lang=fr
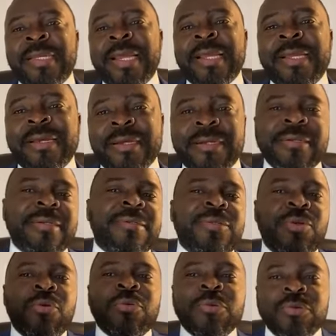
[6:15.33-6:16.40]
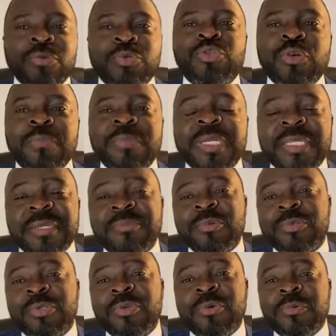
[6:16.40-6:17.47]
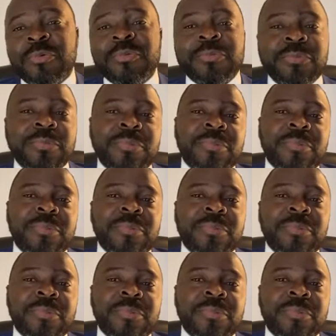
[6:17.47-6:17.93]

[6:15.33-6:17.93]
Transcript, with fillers: des nègres, donc nous sommes des émotions.